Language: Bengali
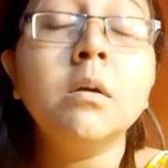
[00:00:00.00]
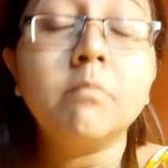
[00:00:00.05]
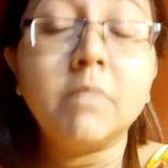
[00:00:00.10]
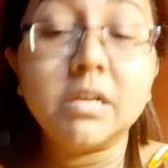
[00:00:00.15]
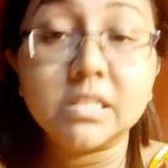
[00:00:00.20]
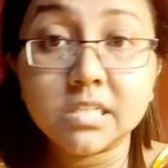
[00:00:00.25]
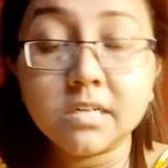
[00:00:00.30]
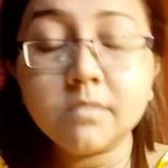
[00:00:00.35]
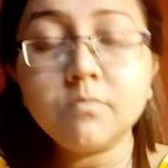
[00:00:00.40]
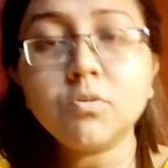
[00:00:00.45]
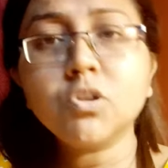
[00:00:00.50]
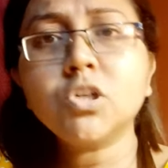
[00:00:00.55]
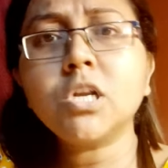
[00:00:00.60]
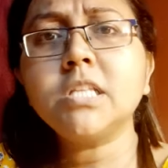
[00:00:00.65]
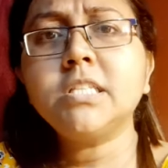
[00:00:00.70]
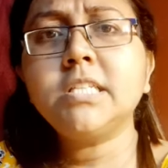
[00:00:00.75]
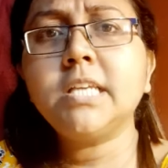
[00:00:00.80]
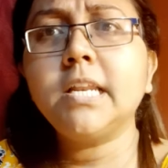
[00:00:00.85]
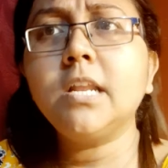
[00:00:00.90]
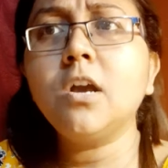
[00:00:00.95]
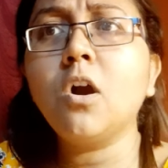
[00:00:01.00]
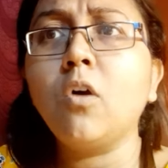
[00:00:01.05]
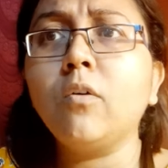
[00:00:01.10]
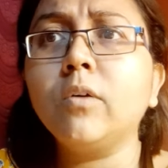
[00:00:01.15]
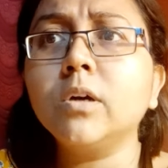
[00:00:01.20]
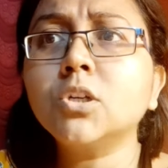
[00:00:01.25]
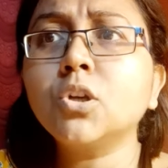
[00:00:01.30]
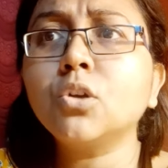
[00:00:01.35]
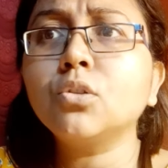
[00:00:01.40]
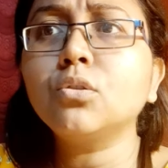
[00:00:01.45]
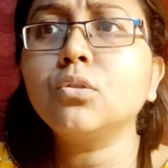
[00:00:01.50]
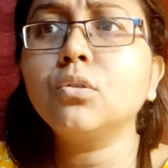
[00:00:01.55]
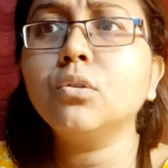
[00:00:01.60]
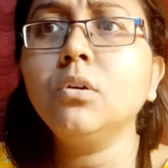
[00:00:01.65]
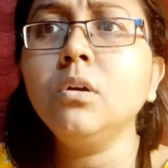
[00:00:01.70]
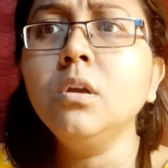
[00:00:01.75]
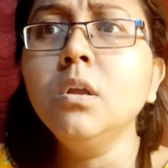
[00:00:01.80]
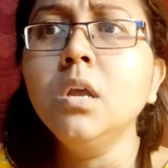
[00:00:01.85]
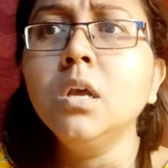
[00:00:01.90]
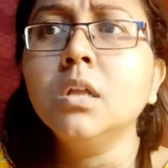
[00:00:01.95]
মাস্টারমশাই ছেলে হওয়া সত্ত্বেও
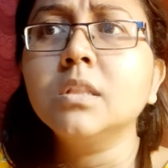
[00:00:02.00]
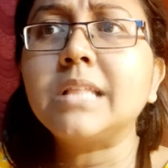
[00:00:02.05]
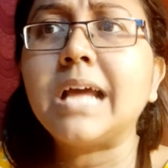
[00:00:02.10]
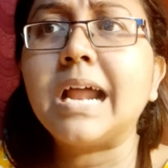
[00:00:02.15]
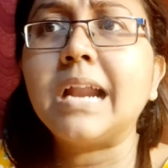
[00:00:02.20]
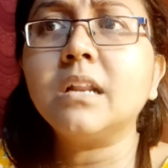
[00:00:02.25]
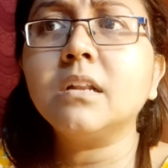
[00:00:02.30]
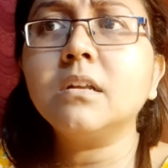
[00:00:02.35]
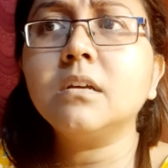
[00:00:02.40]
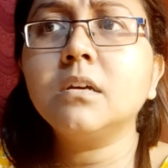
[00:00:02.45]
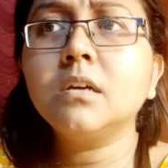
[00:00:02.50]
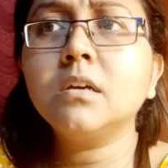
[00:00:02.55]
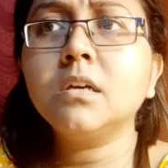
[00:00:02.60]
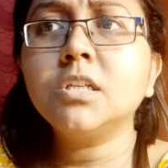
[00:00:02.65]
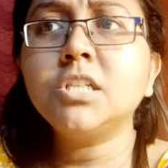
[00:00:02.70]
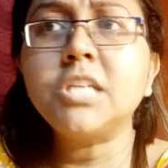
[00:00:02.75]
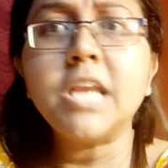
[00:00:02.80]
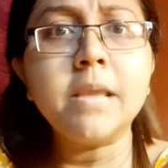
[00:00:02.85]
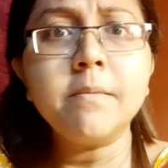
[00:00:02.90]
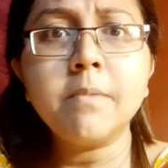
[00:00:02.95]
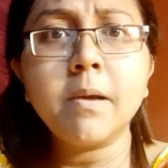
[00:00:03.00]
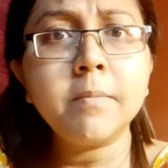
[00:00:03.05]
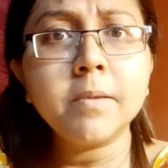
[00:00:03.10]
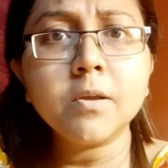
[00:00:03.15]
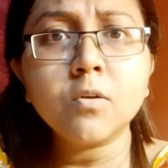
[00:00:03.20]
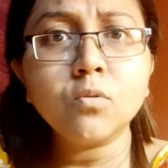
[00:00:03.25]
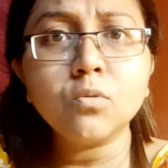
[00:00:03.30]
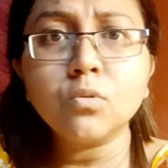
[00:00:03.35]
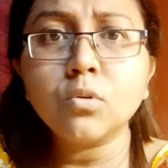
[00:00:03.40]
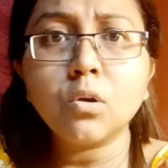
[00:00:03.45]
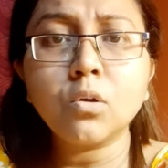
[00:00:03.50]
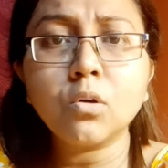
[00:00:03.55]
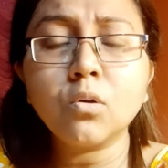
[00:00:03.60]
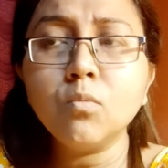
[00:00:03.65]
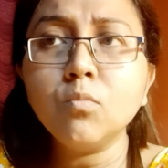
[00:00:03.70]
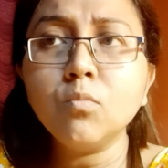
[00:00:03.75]
তার সেইভাবে কোনো রকম